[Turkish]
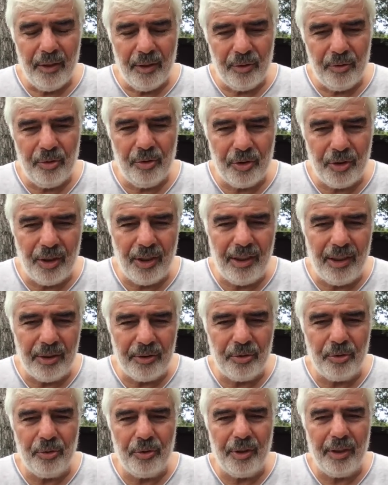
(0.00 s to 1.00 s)
Türkiye ile
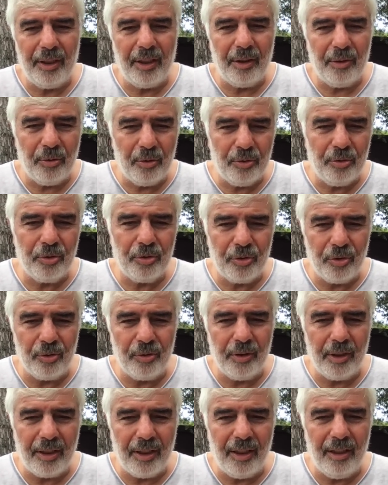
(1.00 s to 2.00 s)
Suriye
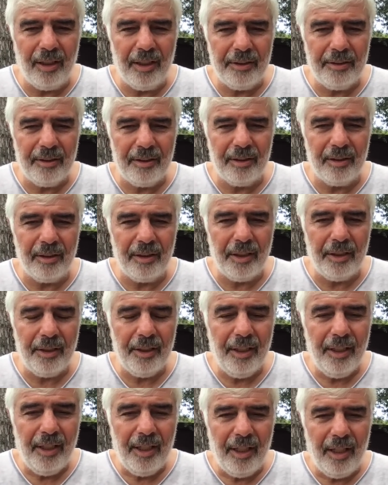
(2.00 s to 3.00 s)
otursunlar, anlaşsınlar.
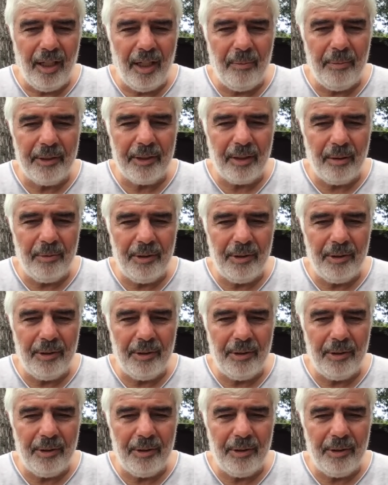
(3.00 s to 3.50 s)
Amerika